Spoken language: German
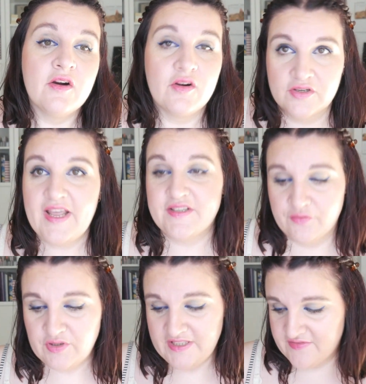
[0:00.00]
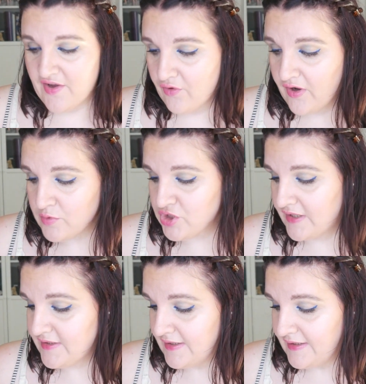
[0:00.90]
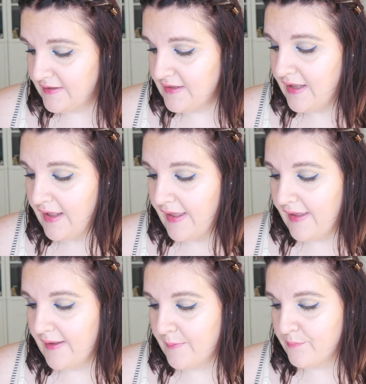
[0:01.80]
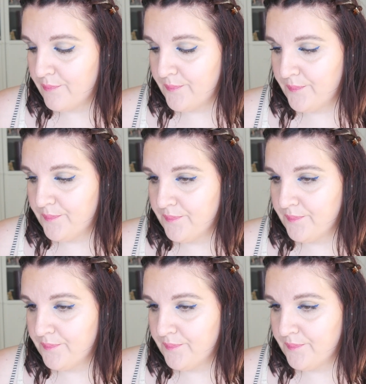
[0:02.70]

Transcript: und hätte wirklich zwei Wochen am Strand gelegen. Ähm,